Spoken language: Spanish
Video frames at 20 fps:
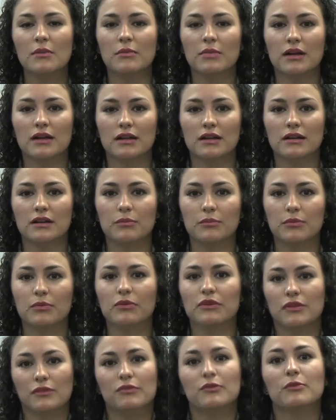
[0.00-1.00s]
para
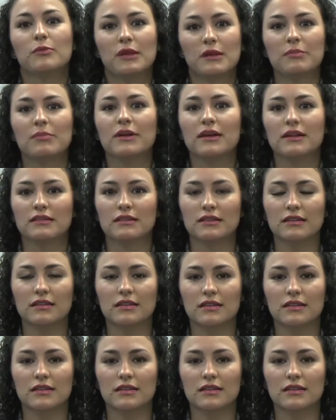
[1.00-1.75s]
poder formar parte